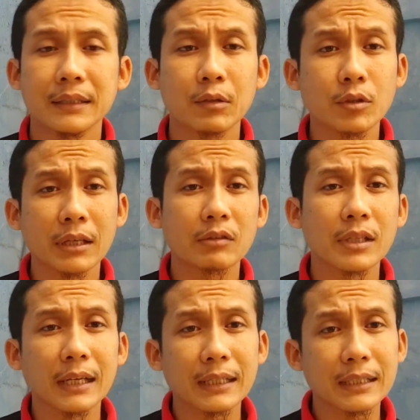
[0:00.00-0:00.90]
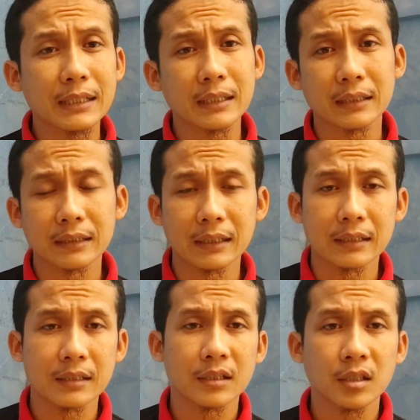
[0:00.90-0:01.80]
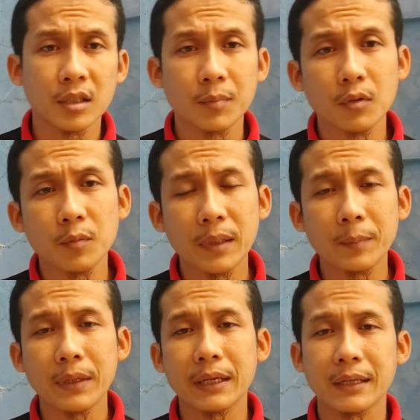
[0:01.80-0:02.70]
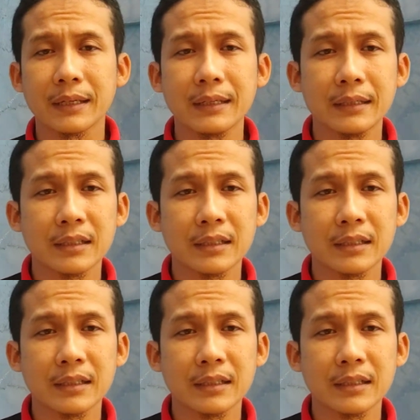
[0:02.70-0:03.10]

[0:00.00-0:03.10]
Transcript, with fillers: diusir-usir lagi nah, 10 PP ya